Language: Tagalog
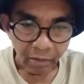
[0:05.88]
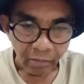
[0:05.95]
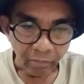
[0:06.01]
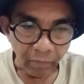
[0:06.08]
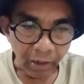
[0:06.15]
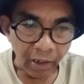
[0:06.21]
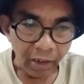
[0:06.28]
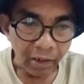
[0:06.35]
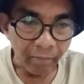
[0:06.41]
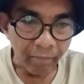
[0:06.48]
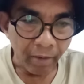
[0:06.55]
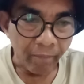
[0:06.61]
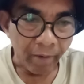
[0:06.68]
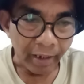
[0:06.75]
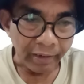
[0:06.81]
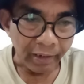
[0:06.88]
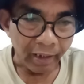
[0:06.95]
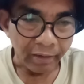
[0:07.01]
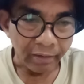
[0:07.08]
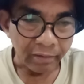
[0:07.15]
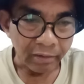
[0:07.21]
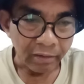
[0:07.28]
Mga
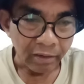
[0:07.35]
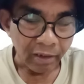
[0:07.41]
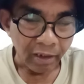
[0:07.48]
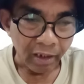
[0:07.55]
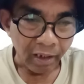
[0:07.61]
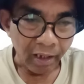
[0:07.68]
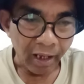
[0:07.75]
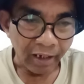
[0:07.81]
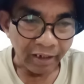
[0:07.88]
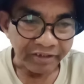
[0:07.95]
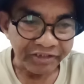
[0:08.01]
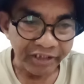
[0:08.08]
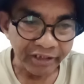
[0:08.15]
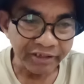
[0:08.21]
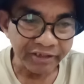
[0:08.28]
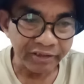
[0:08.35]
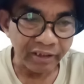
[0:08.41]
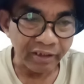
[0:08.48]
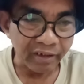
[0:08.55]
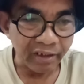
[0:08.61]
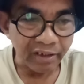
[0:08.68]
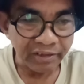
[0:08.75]
kababayan, ang 60
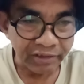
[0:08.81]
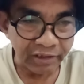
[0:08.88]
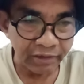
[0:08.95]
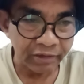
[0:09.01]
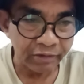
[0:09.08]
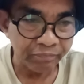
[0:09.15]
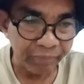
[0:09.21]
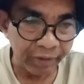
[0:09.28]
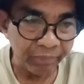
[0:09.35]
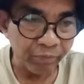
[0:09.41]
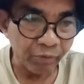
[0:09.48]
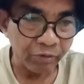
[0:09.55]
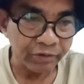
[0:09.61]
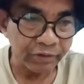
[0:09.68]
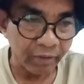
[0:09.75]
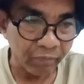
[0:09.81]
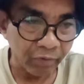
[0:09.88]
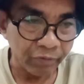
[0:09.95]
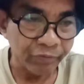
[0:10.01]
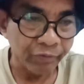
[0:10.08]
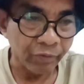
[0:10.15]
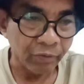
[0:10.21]
richest people sa
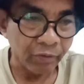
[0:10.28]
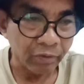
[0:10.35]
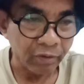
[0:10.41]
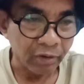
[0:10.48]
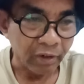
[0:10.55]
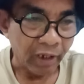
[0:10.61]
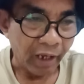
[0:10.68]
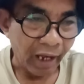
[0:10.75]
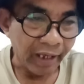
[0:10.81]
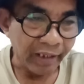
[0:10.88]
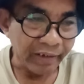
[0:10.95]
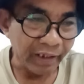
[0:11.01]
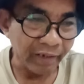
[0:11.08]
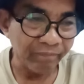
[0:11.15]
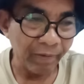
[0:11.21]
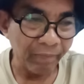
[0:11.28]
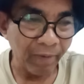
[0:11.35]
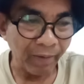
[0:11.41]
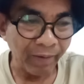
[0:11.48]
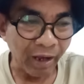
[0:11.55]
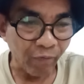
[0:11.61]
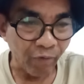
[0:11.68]
mundo ay
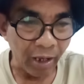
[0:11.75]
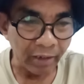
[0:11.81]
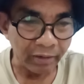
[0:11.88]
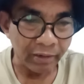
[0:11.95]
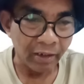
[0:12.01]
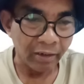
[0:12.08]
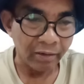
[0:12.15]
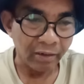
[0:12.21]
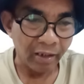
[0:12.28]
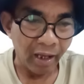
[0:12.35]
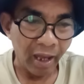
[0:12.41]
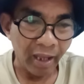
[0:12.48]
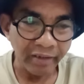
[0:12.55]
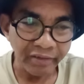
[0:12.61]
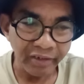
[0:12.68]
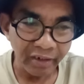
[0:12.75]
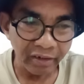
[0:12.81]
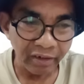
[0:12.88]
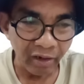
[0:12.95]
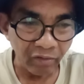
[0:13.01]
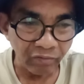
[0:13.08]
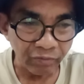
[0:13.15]
nagpapagawa ng
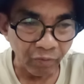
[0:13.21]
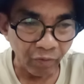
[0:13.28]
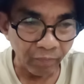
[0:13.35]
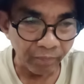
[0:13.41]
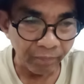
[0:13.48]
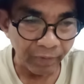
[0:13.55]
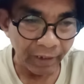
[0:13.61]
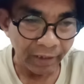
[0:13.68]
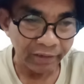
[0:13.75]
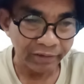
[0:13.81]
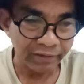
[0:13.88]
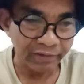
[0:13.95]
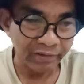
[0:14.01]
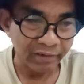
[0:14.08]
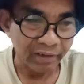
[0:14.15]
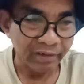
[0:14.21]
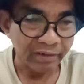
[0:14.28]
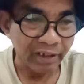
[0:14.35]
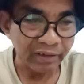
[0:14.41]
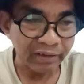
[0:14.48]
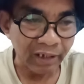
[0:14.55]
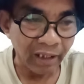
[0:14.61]
underground complex
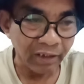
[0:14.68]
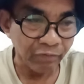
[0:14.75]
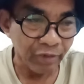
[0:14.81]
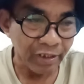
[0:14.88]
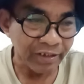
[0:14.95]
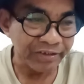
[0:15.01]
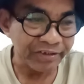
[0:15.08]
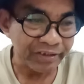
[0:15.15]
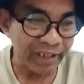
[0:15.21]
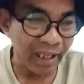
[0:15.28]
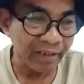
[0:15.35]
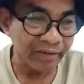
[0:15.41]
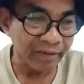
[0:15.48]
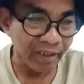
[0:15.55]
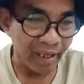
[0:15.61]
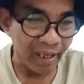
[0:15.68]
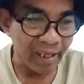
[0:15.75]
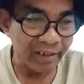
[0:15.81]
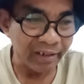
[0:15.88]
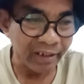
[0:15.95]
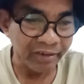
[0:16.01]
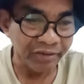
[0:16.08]
that can withstand
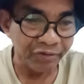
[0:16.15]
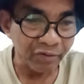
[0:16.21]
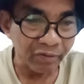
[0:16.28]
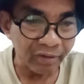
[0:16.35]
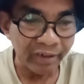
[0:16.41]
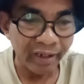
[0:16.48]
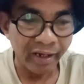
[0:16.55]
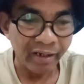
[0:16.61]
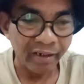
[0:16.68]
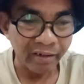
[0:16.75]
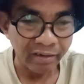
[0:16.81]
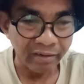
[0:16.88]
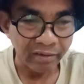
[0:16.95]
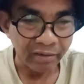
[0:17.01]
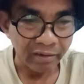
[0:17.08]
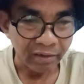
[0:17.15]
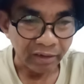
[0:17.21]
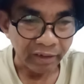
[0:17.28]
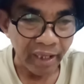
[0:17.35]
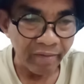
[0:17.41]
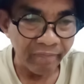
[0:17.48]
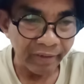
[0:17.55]
any nuclear,
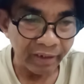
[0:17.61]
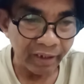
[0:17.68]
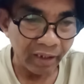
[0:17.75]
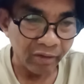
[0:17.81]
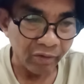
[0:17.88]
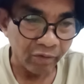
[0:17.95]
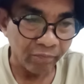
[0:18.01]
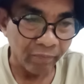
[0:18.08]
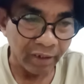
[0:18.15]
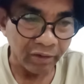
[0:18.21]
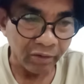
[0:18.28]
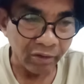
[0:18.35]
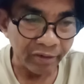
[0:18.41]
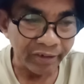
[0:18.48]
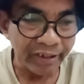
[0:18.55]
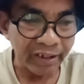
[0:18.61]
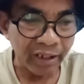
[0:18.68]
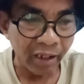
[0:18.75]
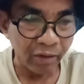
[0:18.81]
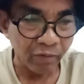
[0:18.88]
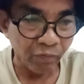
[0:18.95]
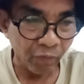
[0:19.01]
chemical or
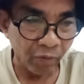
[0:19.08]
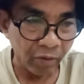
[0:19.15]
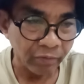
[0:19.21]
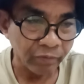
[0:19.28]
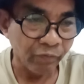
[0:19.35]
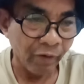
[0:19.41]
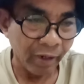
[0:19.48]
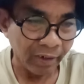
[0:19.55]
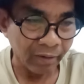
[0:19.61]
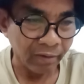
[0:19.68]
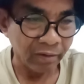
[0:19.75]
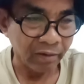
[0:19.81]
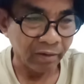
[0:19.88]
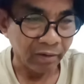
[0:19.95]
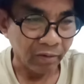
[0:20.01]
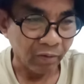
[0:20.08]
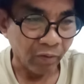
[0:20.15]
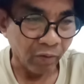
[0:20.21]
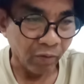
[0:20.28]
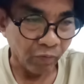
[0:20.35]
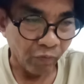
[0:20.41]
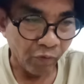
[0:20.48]
biological world war
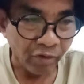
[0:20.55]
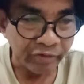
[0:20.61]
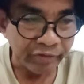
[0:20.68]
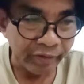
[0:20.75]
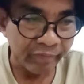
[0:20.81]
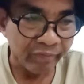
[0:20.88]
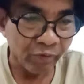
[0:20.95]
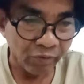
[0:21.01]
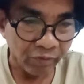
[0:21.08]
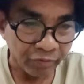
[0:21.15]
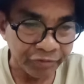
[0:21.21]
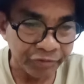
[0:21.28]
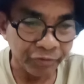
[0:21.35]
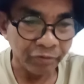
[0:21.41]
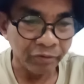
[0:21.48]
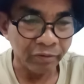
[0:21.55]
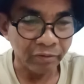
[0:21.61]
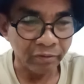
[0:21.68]
or world revolution.